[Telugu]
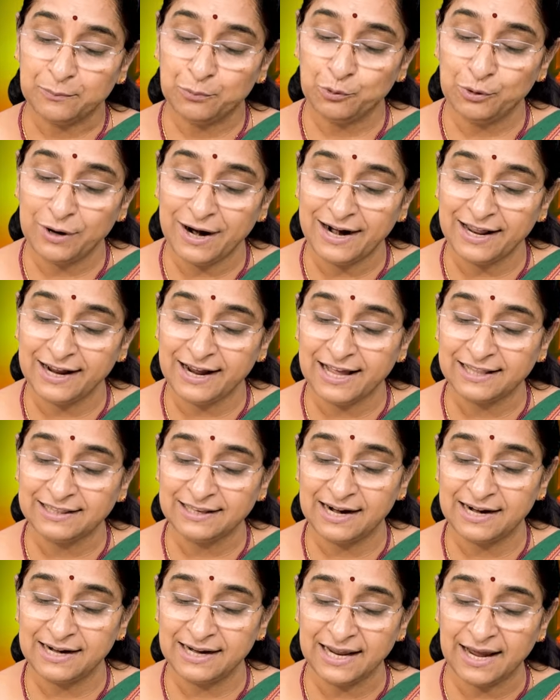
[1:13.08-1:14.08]
పురాణ
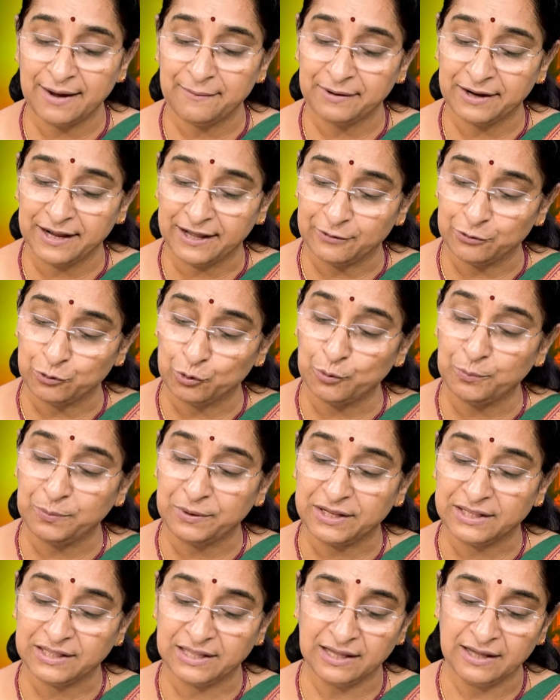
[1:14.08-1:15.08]
గాథలంటే ఆమెకు ఎంతో
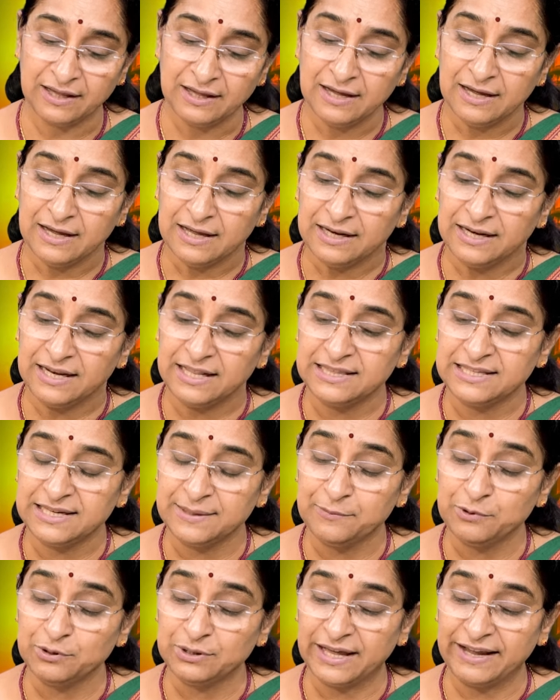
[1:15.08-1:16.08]
ప్రీతి
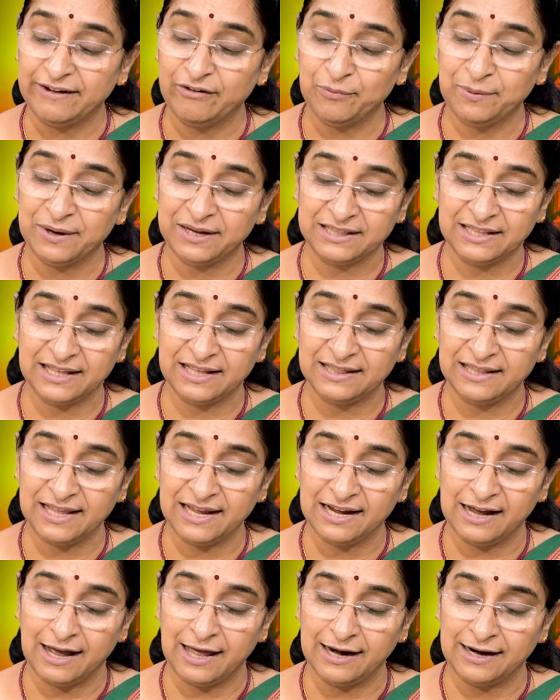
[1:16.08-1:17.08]
నిత్యము దైవభక్తి అందే
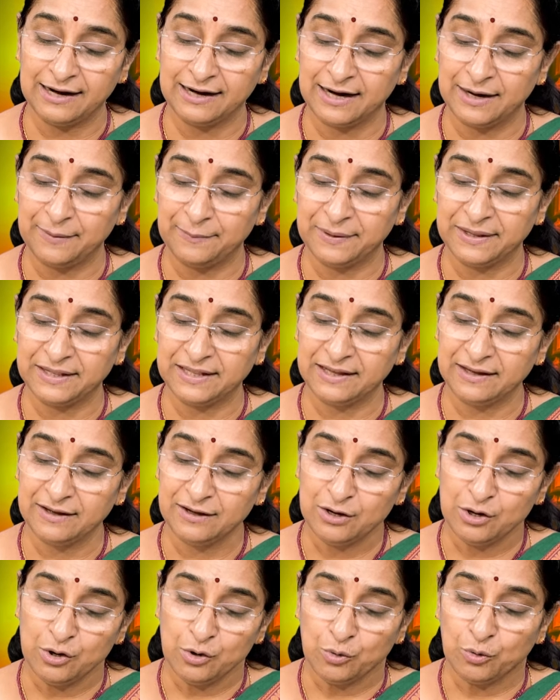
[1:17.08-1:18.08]
కాలం గడిపేది
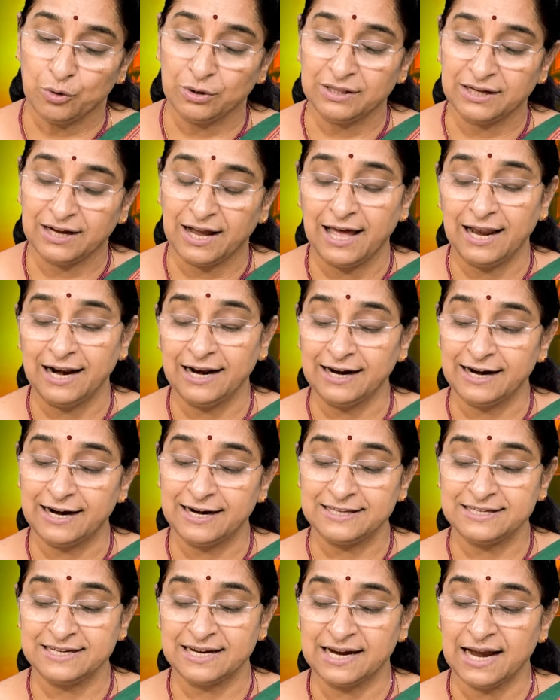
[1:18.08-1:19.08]
కొంతకాలం
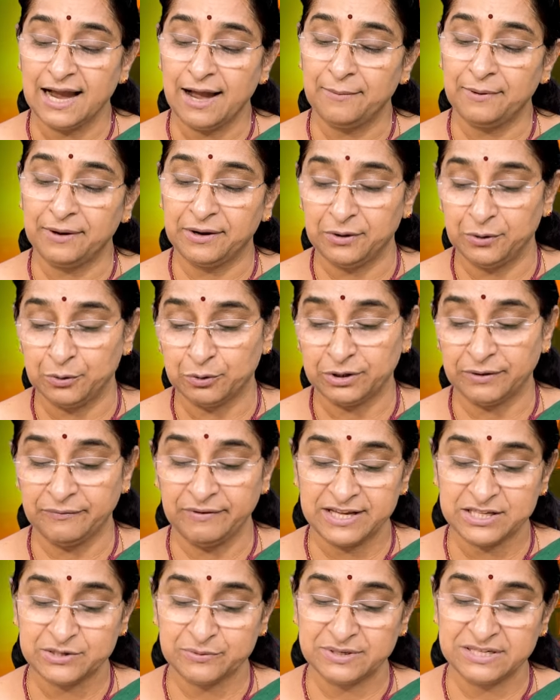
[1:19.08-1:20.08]
గడిచాక ఆమెకు యుక్త
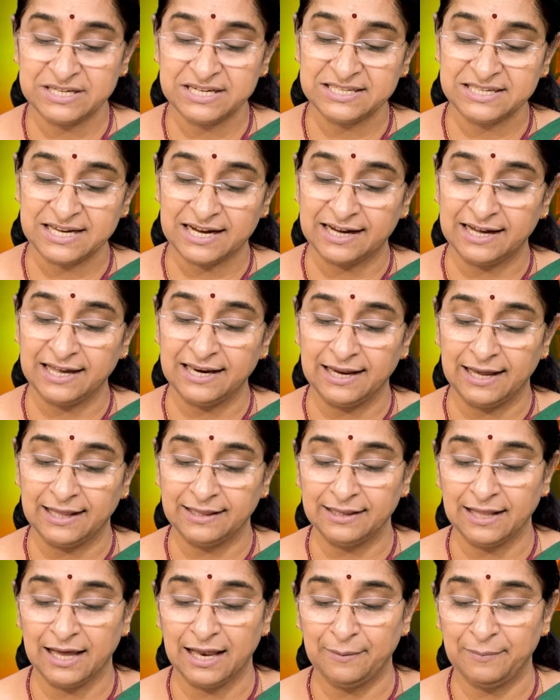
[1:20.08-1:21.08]
వయసు వచ్చి చక్కని
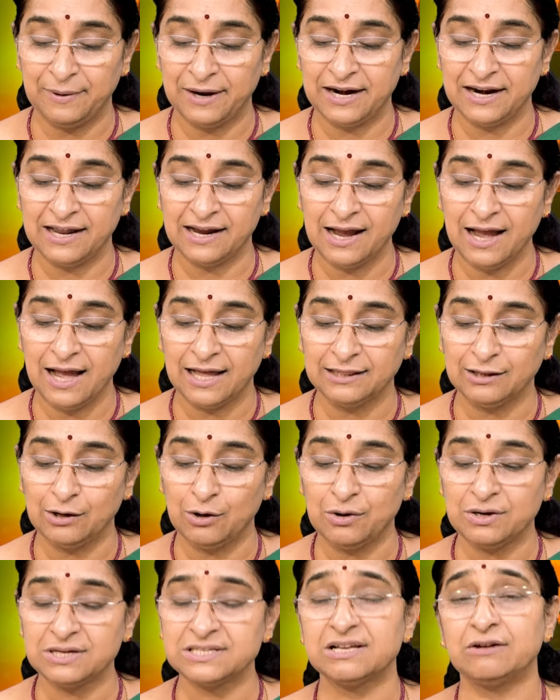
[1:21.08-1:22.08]
అందాల భరినగా
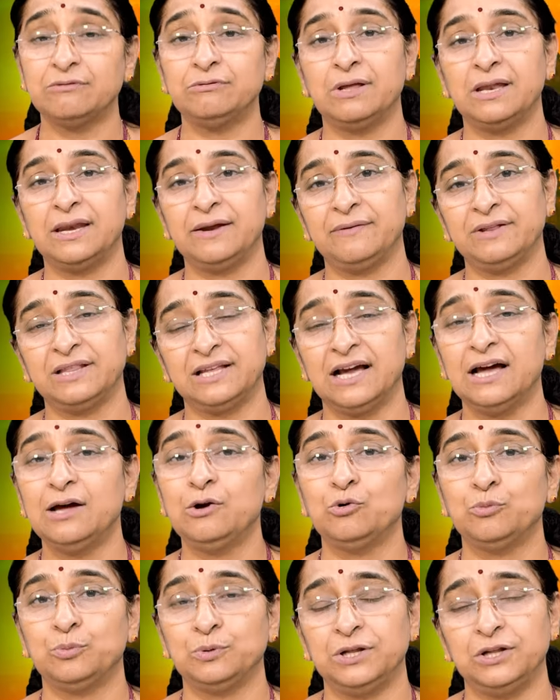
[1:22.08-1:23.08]
అతిలోక సౌందర్యవతిగా
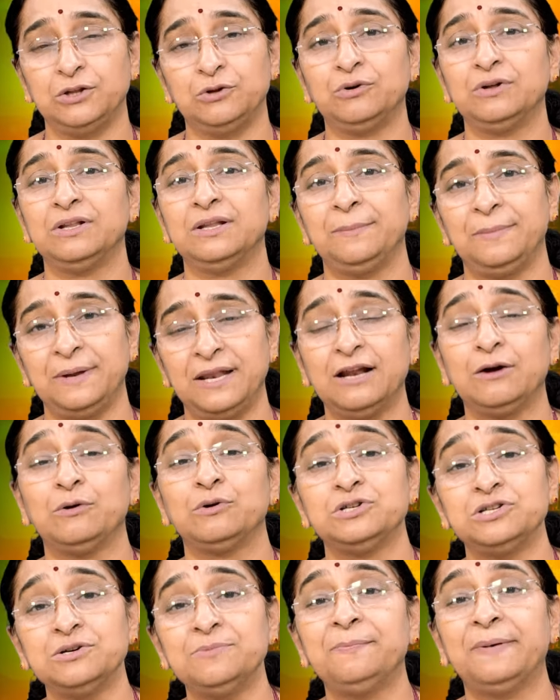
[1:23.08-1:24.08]
రూపుదిద్దుకుంది పిల్ల
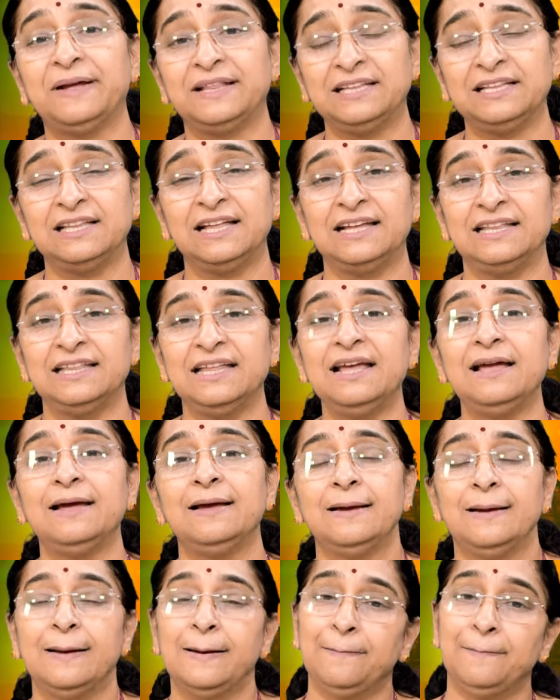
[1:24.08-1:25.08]
కొంచెం పెద్దదైంది
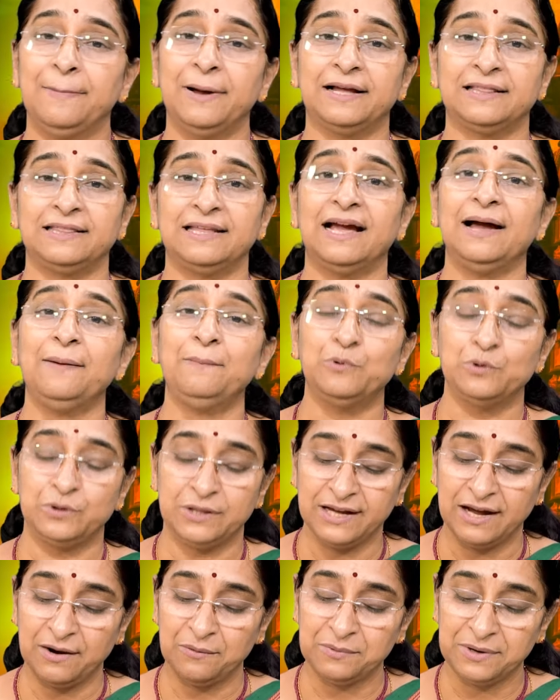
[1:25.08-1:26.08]
భక్తిగా
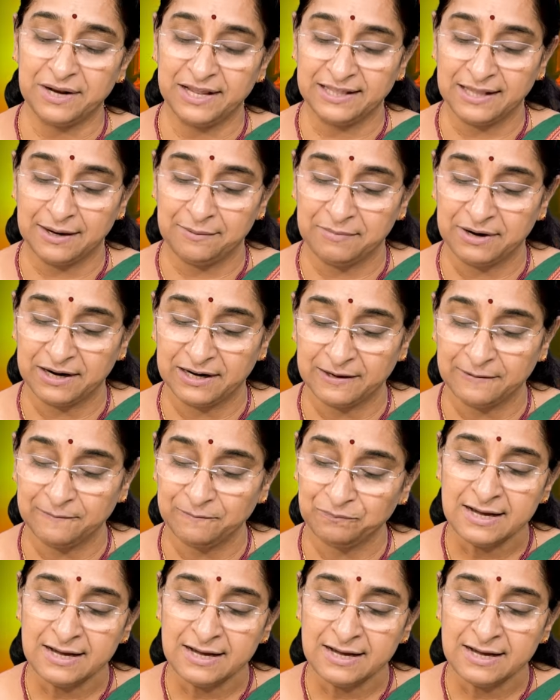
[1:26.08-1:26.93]
బుద్ధిగా ఉండేదన్నమాట